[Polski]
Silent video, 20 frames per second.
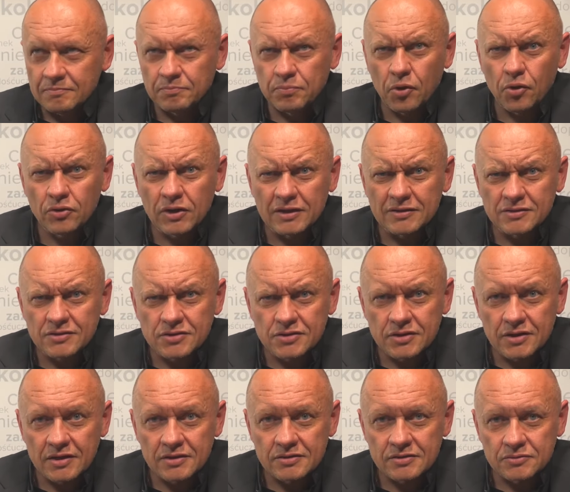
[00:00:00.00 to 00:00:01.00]
ponad
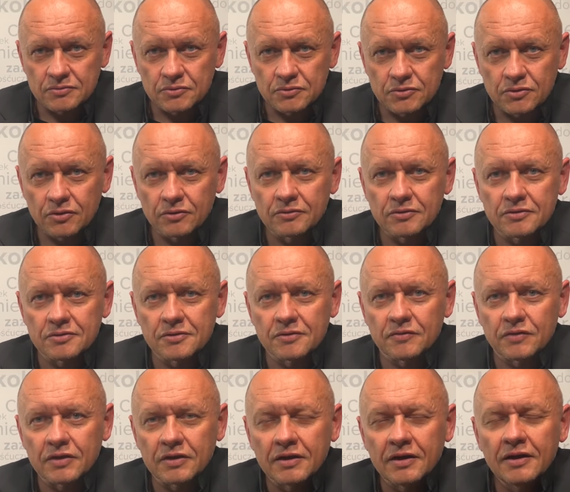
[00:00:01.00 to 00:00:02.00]
400
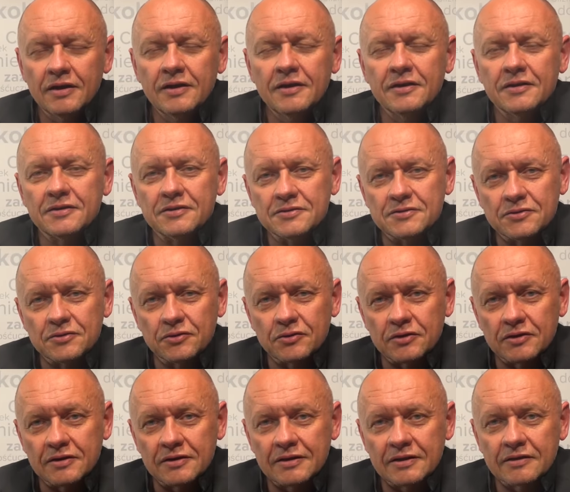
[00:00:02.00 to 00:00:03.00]
stronnicowej
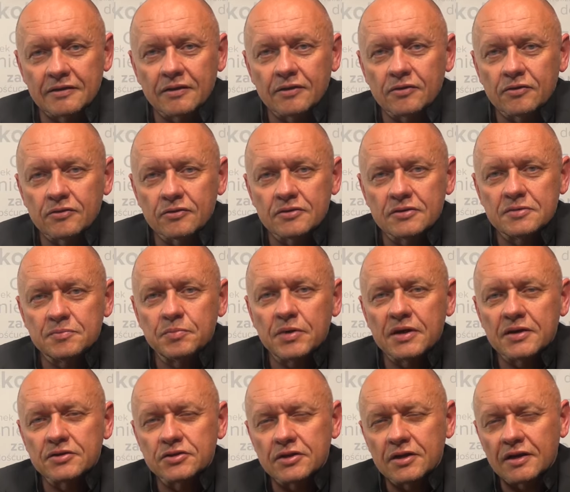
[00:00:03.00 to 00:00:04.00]
historii jednego z
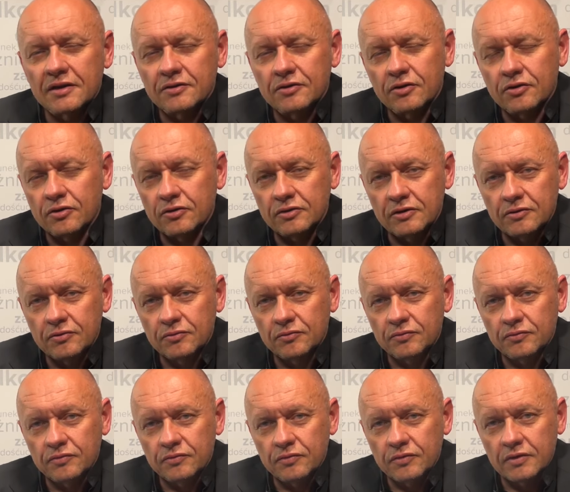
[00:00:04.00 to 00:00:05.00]
pierwszych
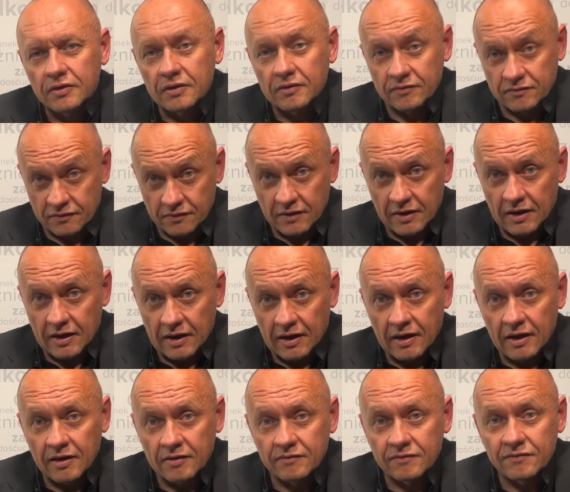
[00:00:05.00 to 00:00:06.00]
alkoholików w
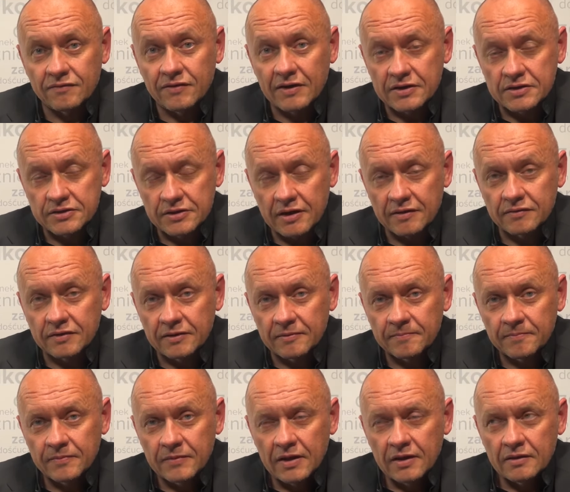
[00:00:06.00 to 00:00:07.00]
AA w Warszawie.
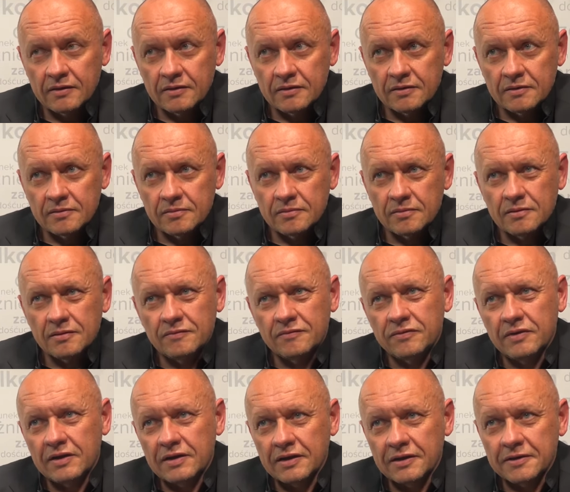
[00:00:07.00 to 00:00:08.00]

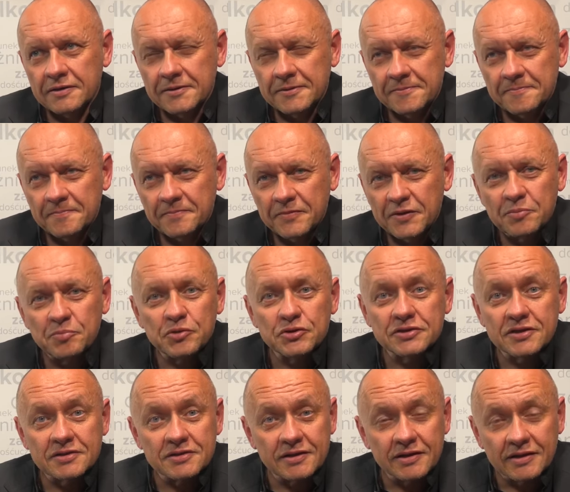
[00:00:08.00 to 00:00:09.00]
Felek to
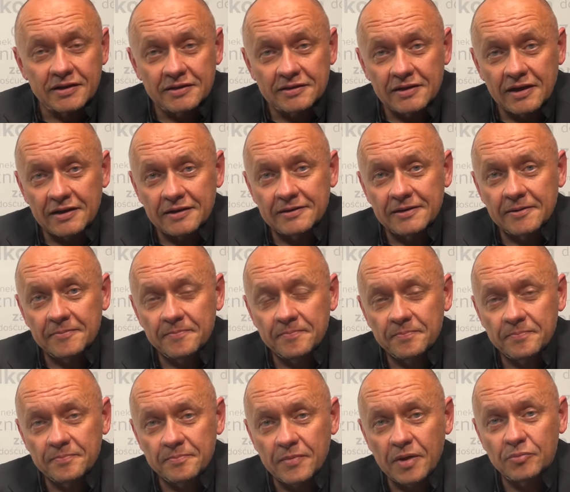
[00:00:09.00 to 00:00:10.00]
postać legendarna.
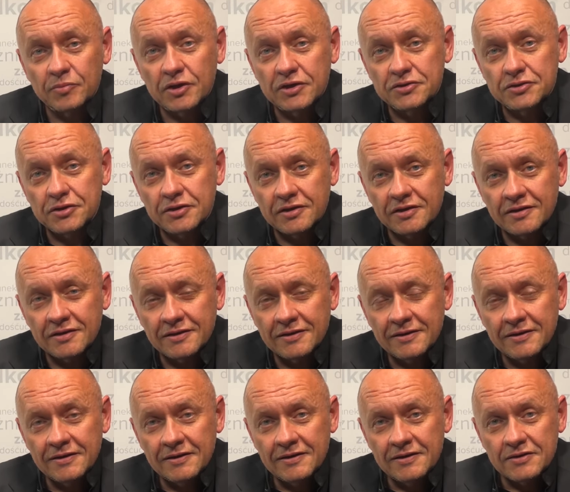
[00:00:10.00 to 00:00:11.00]
Mam nadzieję,
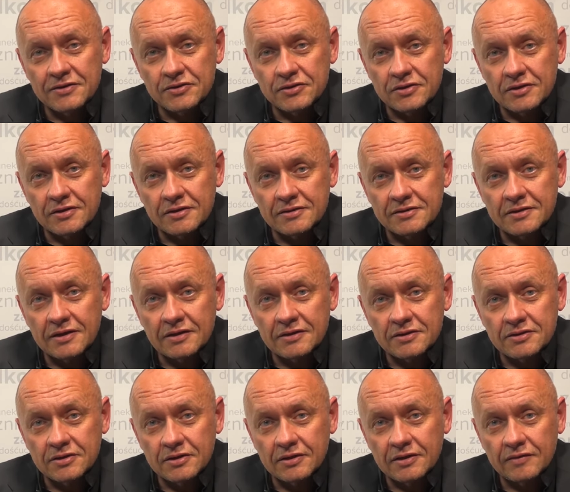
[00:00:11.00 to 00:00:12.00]
że
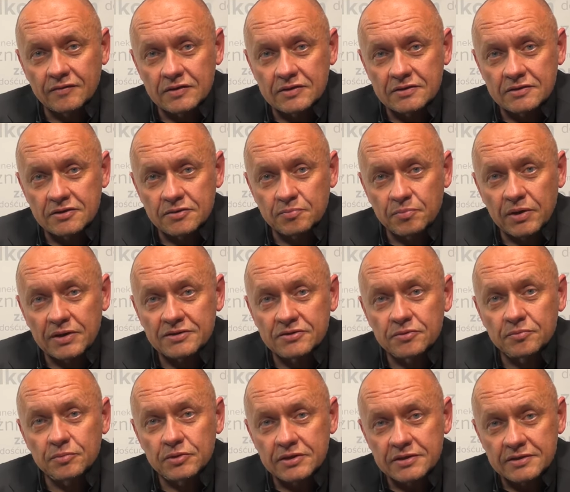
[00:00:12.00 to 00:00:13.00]
stanie się dla Was też
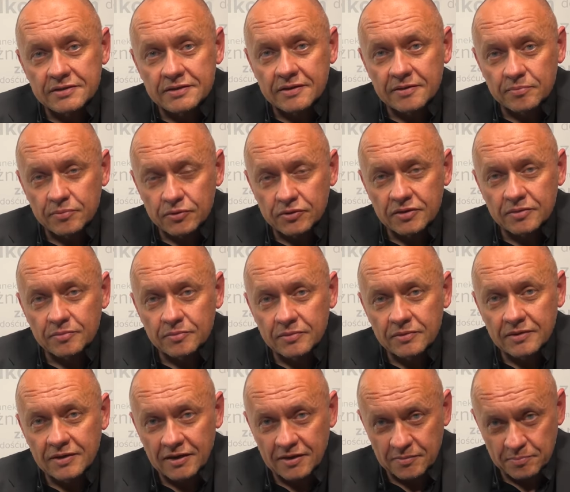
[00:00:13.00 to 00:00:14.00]
bardzo bliska po tym,
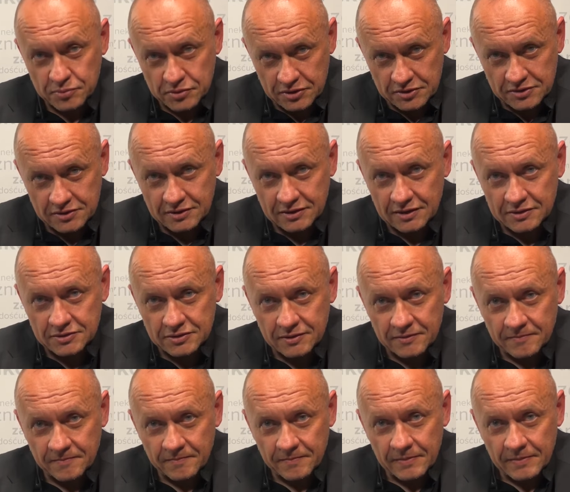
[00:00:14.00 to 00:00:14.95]
jak przeczytacie